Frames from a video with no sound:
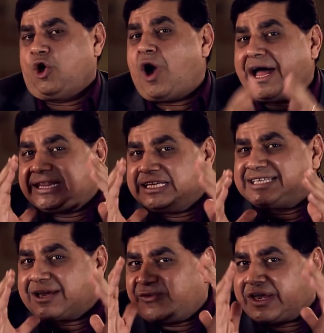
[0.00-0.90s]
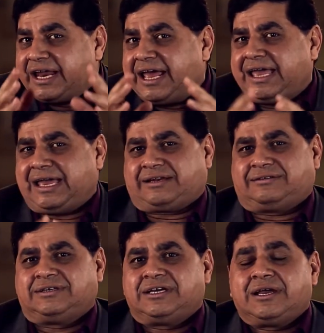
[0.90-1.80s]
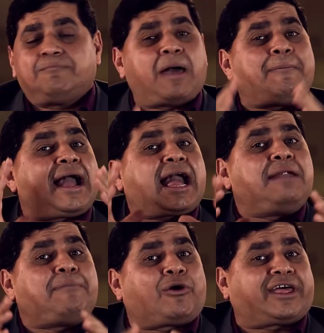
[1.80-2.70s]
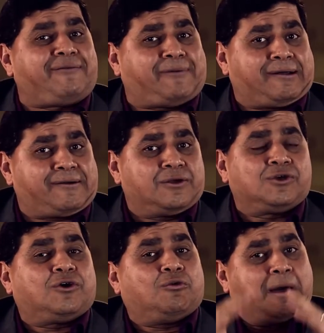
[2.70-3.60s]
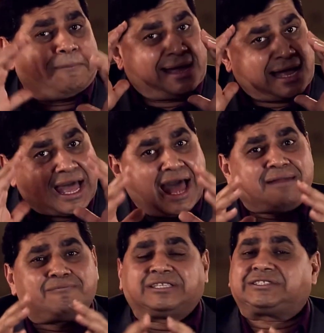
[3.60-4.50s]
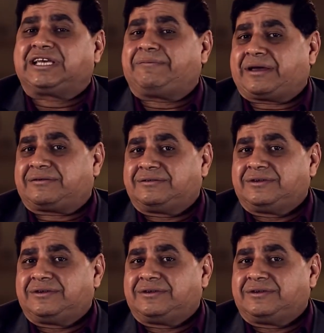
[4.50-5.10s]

أحدثك فكريا مهما كان موقفك مهما كان منصبك